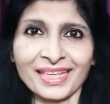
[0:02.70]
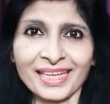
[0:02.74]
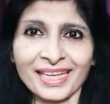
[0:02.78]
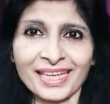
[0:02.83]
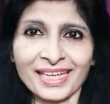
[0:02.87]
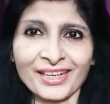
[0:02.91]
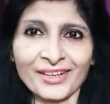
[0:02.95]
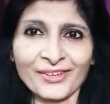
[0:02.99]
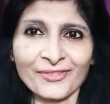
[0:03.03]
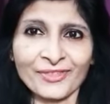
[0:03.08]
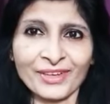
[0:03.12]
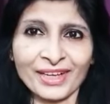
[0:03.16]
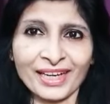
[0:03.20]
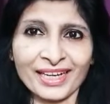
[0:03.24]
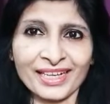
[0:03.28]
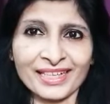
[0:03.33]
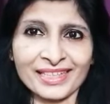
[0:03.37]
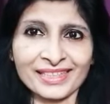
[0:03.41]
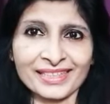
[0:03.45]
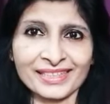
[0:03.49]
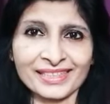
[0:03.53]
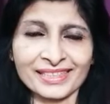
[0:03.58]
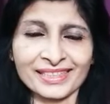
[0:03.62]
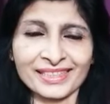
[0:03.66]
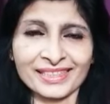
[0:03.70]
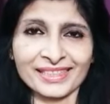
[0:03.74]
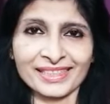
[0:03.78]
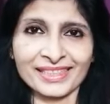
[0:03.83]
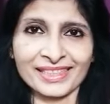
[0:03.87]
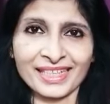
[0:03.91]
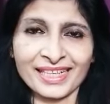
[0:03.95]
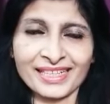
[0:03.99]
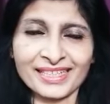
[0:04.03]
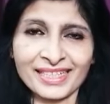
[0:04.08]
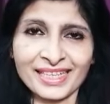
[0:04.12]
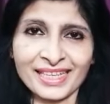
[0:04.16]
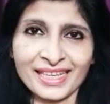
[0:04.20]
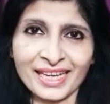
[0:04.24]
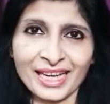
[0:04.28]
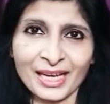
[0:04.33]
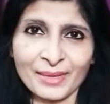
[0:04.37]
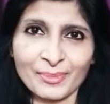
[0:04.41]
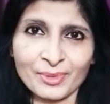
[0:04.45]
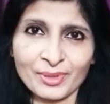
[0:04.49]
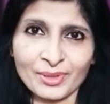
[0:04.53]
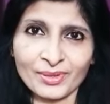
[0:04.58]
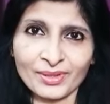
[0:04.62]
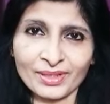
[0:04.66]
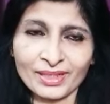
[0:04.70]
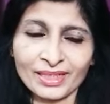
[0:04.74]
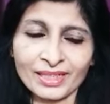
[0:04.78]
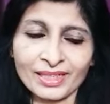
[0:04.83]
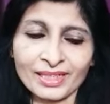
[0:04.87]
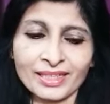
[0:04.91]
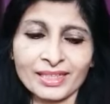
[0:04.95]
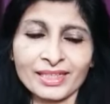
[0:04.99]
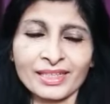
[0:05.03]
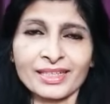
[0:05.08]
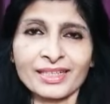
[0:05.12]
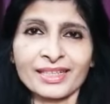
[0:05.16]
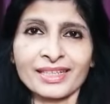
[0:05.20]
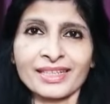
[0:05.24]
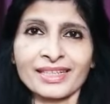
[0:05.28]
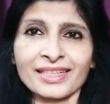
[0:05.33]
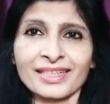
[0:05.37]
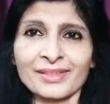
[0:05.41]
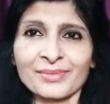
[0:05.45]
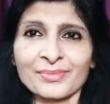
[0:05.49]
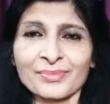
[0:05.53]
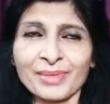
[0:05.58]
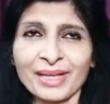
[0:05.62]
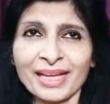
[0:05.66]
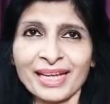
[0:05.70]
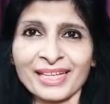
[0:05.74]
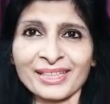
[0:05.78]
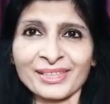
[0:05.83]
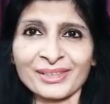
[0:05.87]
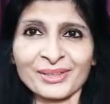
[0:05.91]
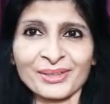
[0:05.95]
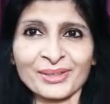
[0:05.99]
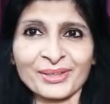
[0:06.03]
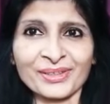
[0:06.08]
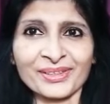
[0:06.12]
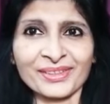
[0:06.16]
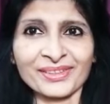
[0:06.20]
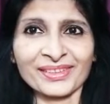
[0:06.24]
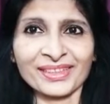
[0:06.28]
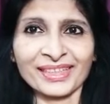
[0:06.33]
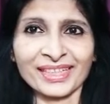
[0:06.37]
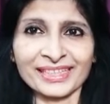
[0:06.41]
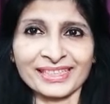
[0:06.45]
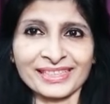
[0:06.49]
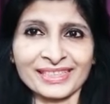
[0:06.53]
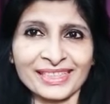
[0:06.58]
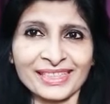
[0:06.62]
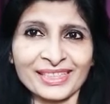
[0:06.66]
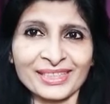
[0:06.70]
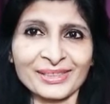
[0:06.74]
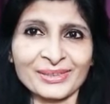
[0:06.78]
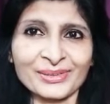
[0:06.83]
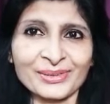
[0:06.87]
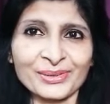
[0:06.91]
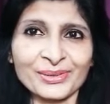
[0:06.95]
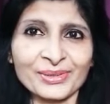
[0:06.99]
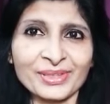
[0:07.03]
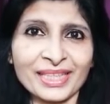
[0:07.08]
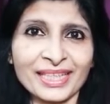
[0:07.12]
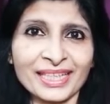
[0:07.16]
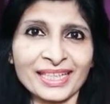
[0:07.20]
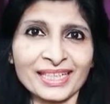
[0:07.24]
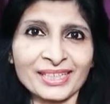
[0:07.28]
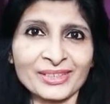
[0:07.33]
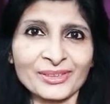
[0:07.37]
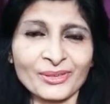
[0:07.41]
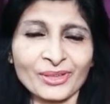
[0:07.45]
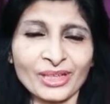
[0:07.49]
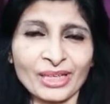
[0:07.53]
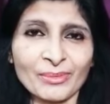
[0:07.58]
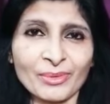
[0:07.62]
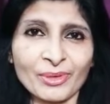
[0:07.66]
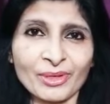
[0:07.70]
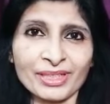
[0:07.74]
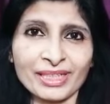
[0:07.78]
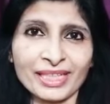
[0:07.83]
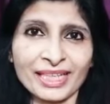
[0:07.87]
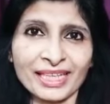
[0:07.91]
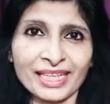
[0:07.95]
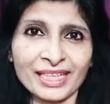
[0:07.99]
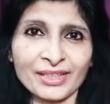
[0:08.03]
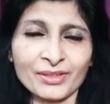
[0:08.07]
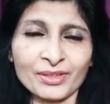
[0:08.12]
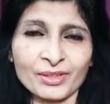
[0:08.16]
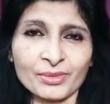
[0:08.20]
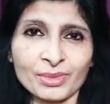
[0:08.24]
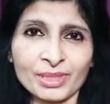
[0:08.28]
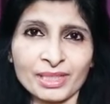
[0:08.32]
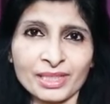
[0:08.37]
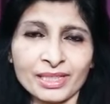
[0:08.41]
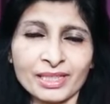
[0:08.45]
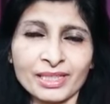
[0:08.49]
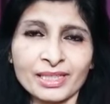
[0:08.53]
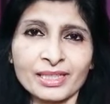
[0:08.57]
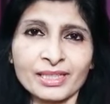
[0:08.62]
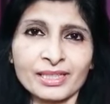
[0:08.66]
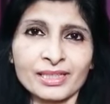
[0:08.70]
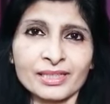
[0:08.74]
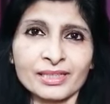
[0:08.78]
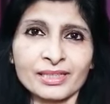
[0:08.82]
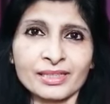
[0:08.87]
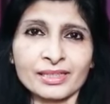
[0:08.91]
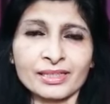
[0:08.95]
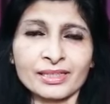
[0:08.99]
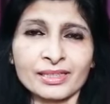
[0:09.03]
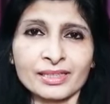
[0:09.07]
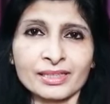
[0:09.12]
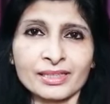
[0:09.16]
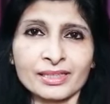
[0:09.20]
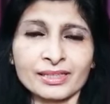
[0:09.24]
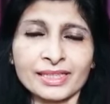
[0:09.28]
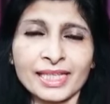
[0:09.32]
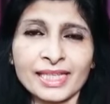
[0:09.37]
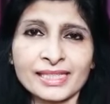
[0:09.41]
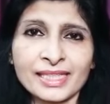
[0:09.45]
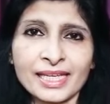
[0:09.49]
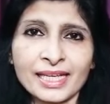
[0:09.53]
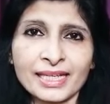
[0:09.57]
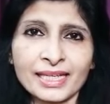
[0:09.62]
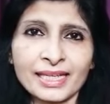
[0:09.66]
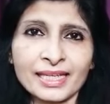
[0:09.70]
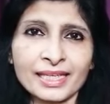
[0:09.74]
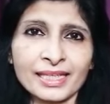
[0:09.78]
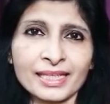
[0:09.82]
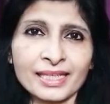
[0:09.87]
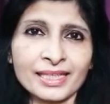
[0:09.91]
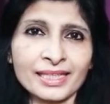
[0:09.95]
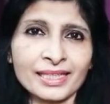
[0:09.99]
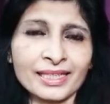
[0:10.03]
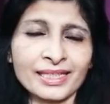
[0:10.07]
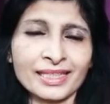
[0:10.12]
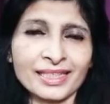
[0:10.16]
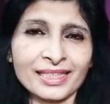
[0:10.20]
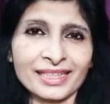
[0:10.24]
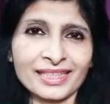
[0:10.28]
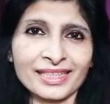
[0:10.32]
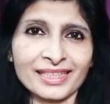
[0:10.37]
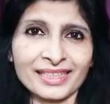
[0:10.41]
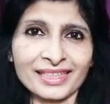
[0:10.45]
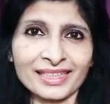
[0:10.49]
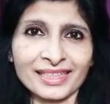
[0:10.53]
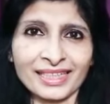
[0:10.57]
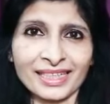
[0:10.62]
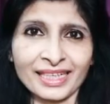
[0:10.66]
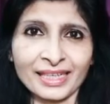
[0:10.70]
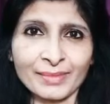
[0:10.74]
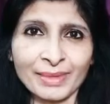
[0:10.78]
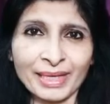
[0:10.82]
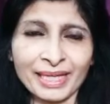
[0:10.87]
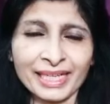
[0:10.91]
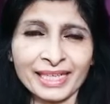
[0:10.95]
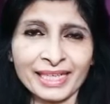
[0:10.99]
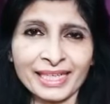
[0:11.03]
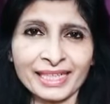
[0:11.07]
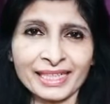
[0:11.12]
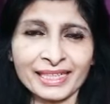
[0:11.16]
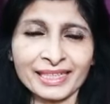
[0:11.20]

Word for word: हेलो फ्रेंड्स कैसे हैं आप लोग मैं तो अच्छी हूँ लेकिन थोड़ा बहुत डरी हुई भी जैसा कि हमारे